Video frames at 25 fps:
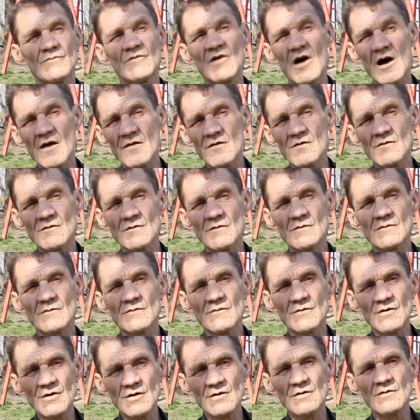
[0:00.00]
танк
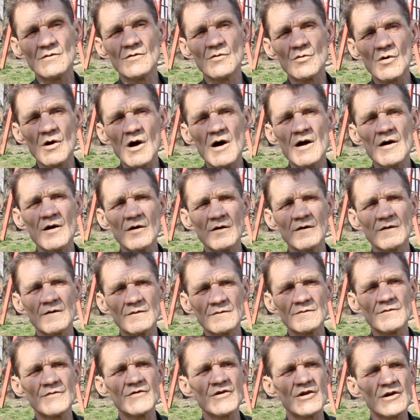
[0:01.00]
и
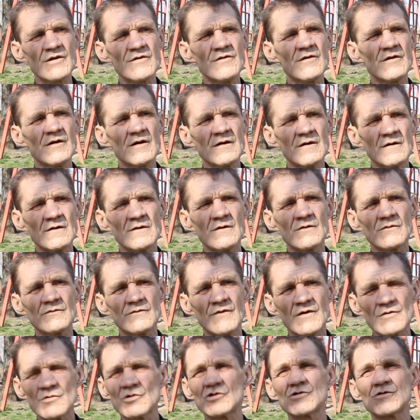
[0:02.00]
другая техника
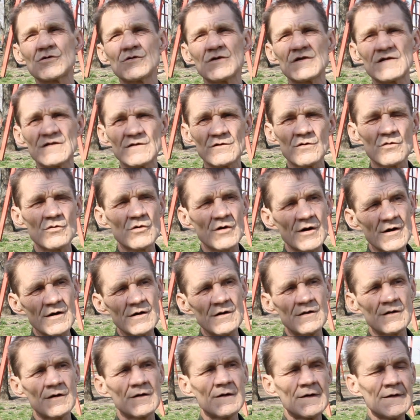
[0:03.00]
вооруженных сил
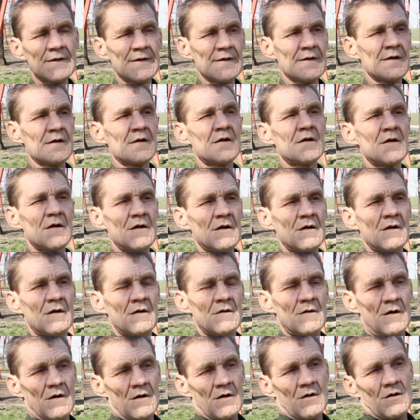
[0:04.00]
Украины.
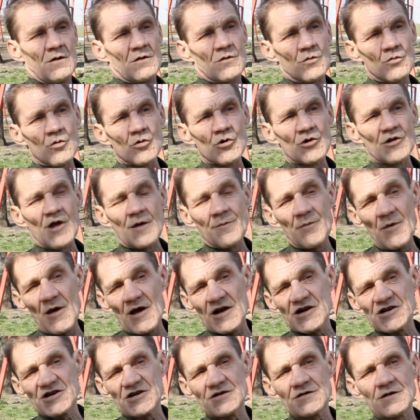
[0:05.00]
Вот,
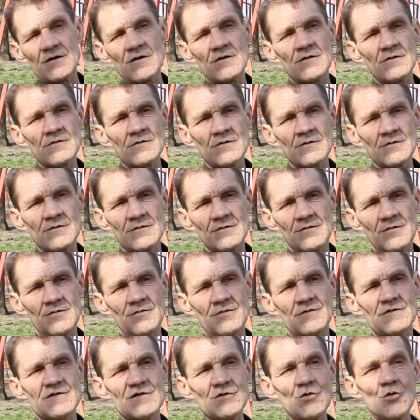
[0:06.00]
опять же, э,
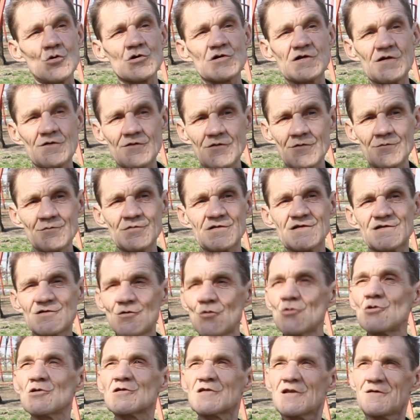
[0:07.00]
с Носовым, с
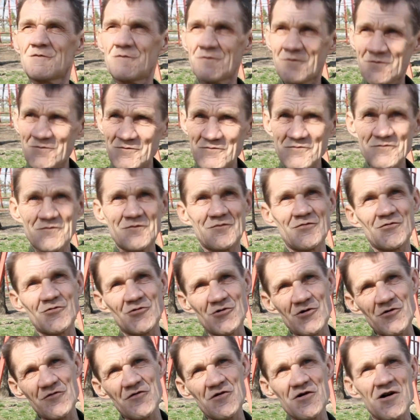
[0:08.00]
Носом по
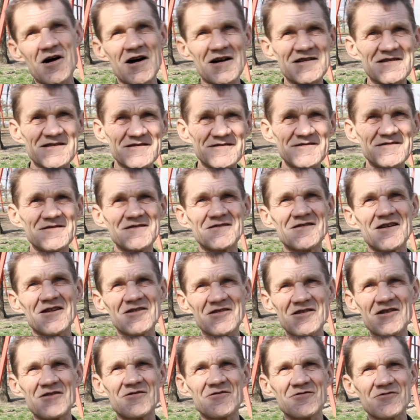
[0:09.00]
навигации
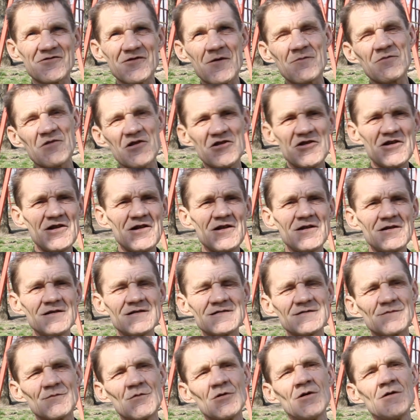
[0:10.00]
как-то вот
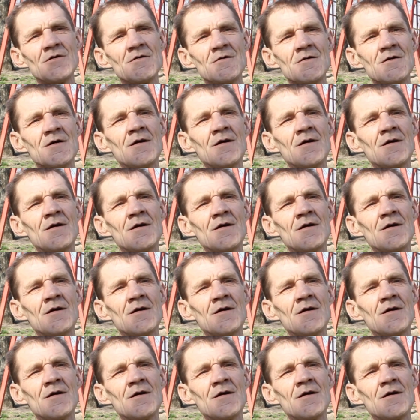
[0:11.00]
определились мы,